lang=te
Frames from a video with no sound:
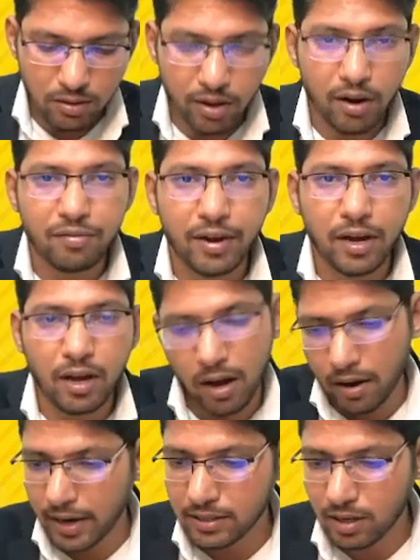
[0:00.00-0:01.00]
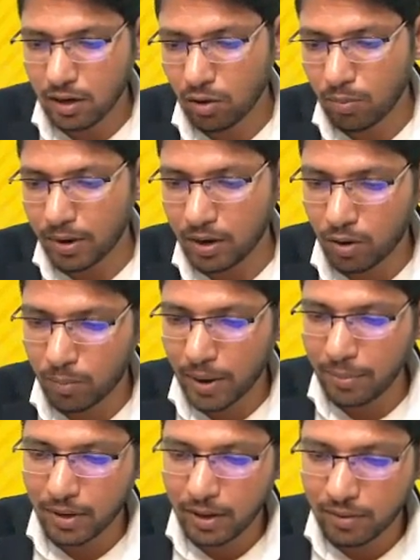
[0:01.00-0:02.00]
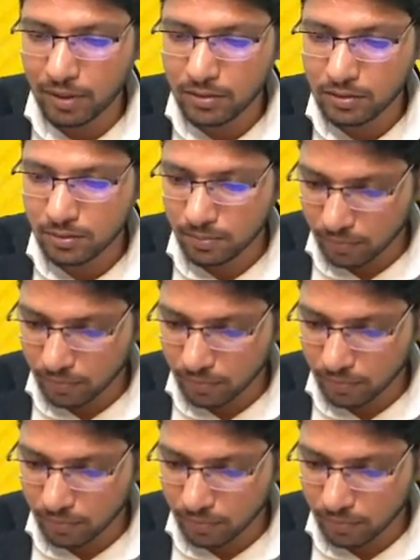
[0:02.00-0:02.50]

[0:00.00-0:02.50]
యూనియన్ ఆఫ్ ఇండియా రైట్ సార్ హోప్ హోప్ ఐఎమ్ క్లియర్ విత్ దిస్